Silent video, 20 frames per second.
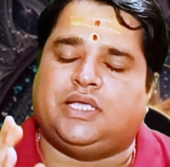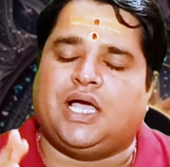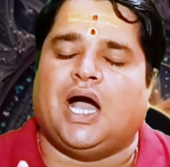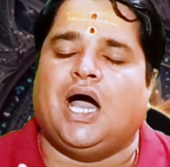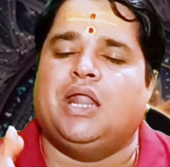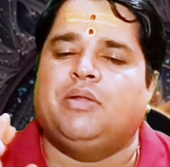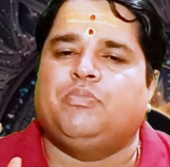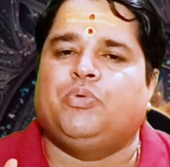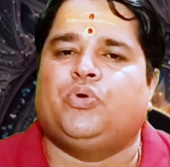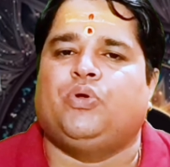
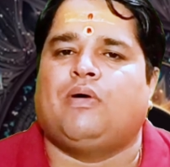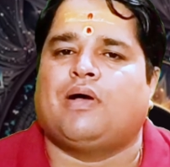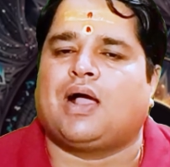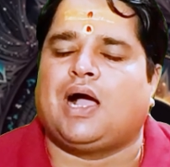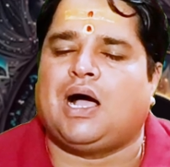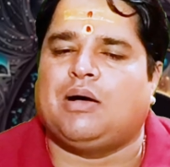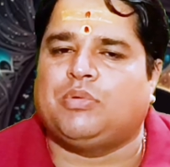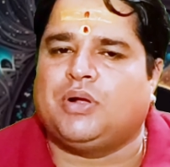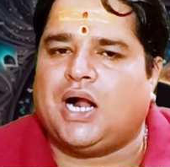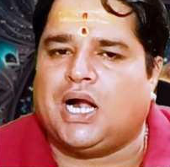ध्यानपूर्वक
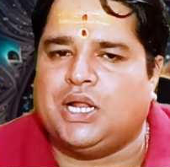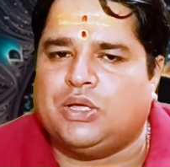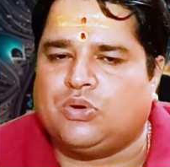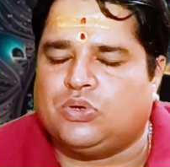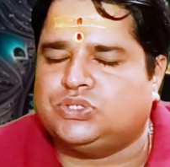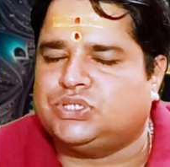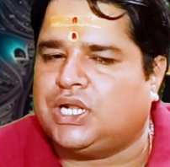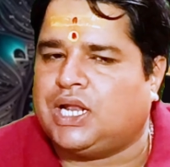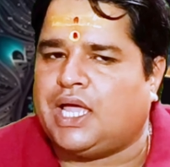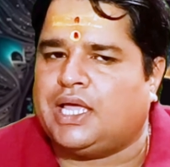आप गाड़ी
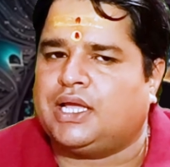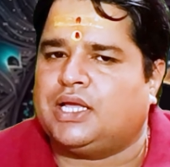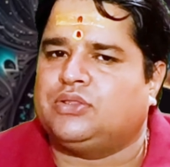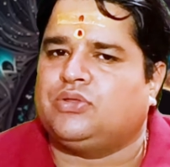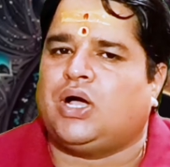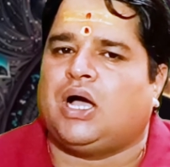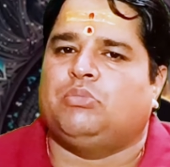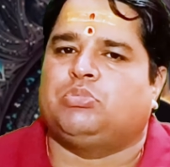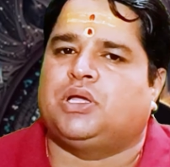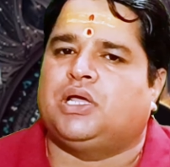को चलाएंगे
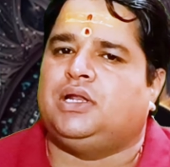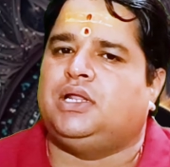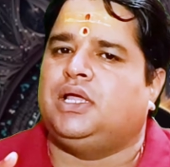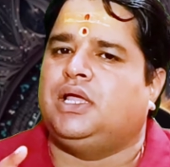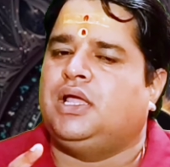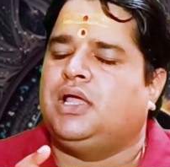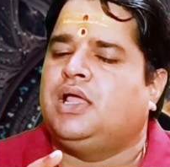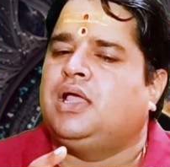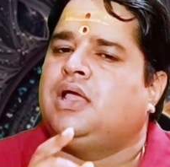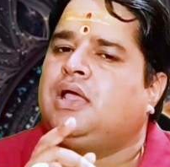तो आपके
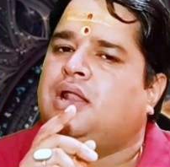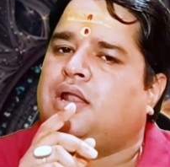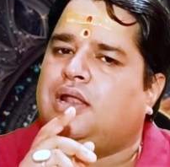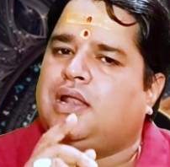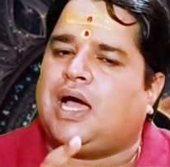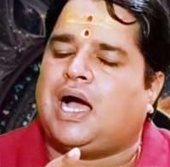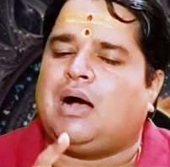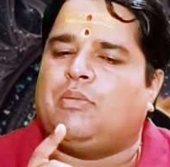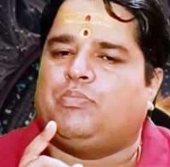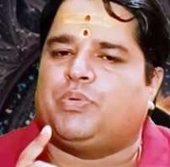लिए
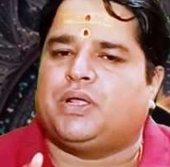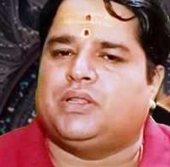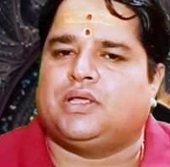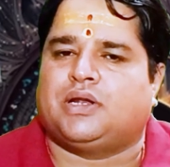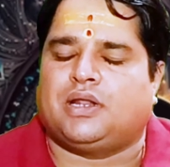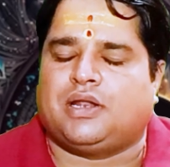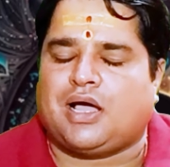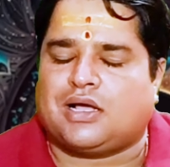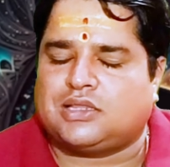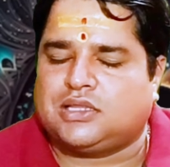लाभप्रद
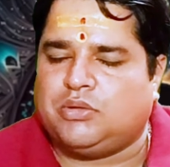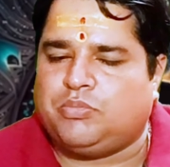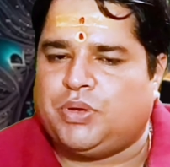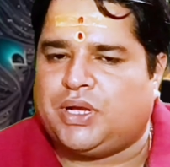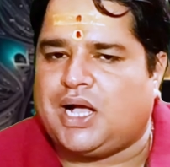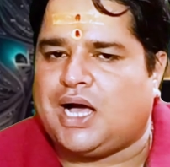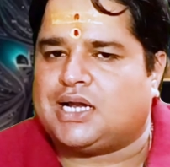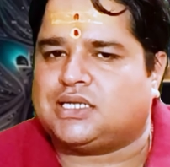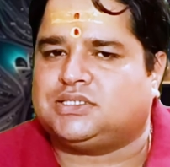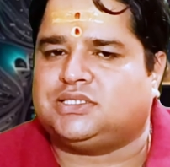रक्त
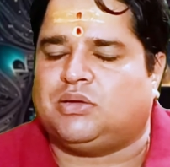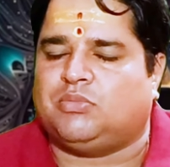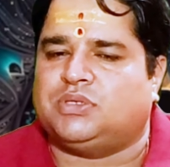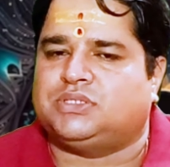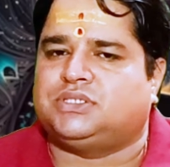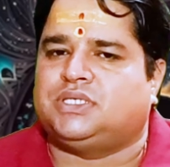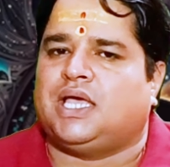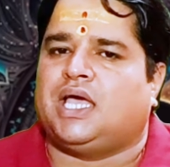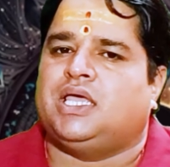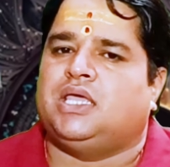विकार
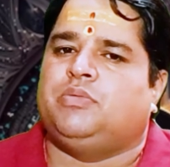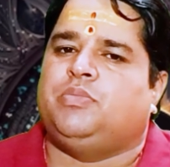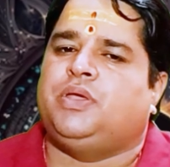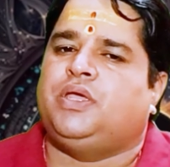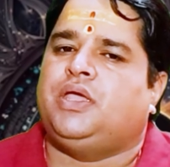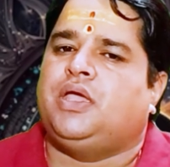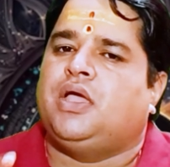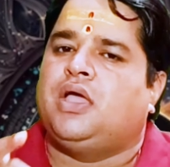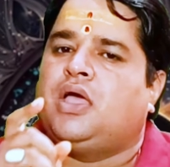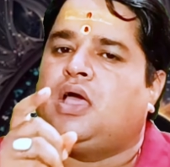समस्याएं
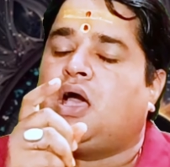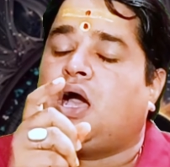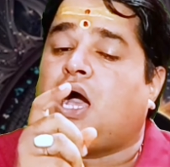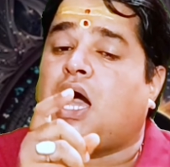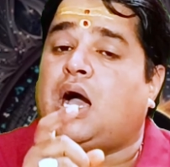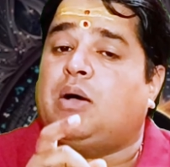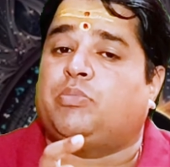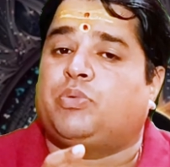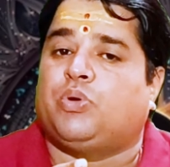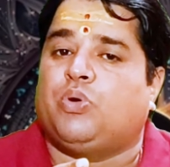भी
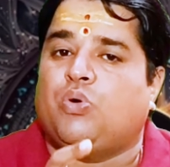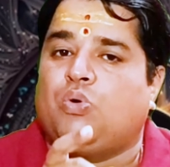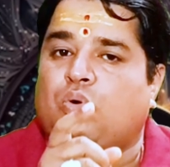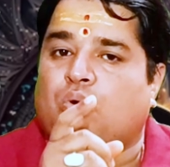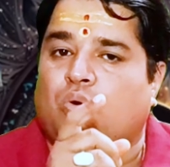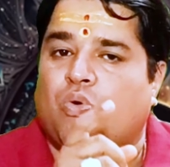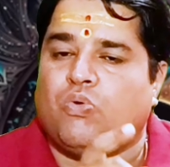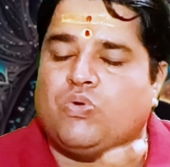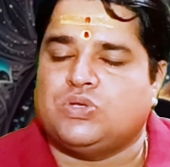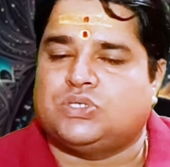आपको
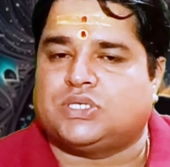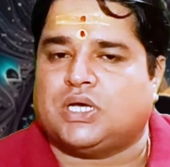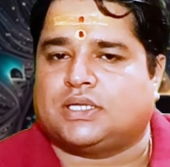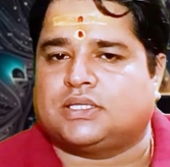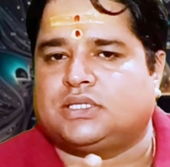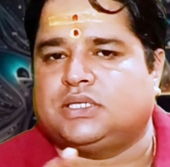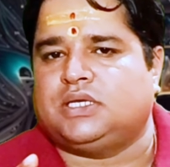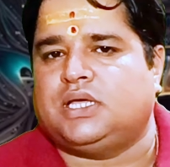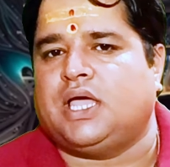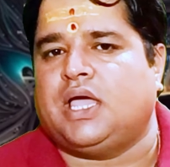हो
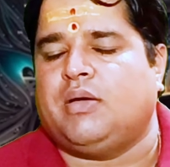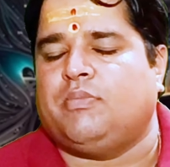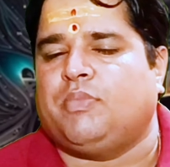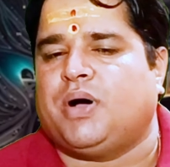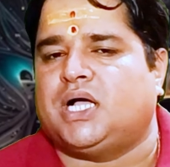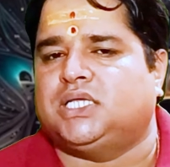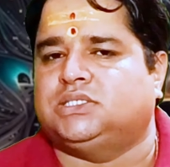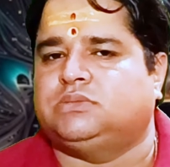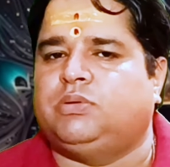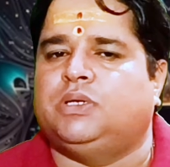सकती हैं
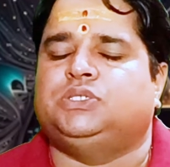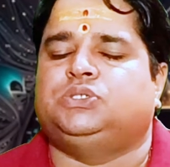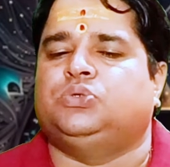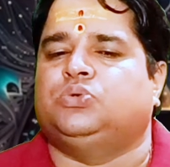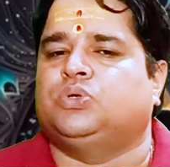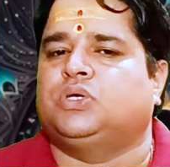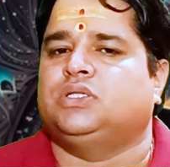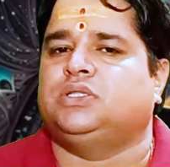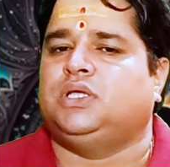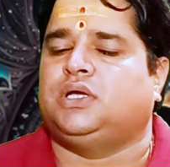
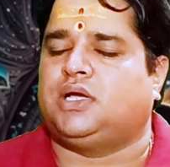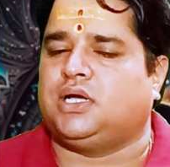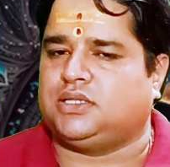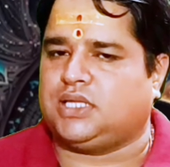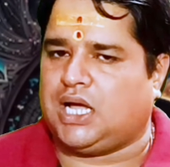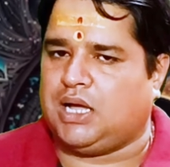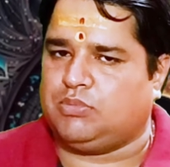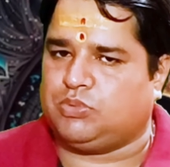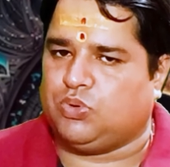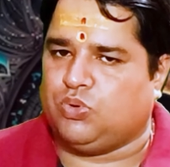मांसपेशियों की दिक्कत
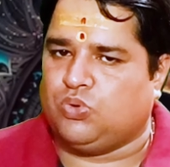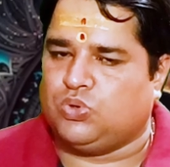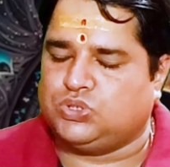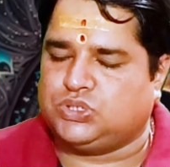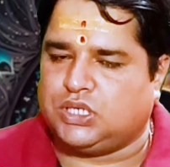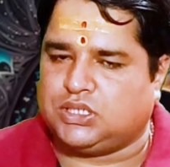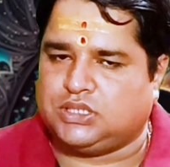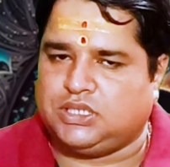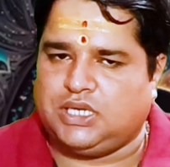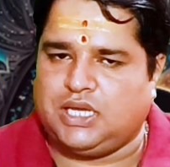आपको हो
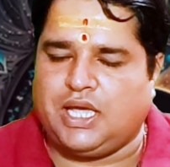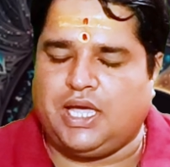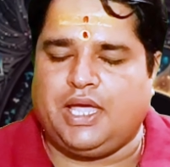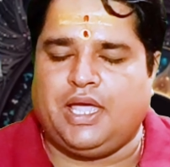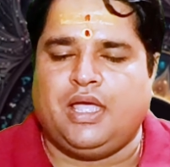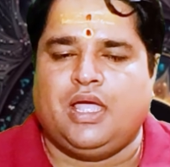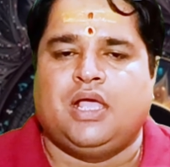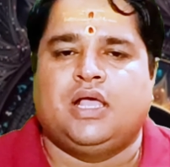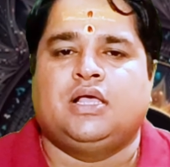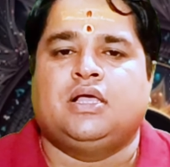सकती है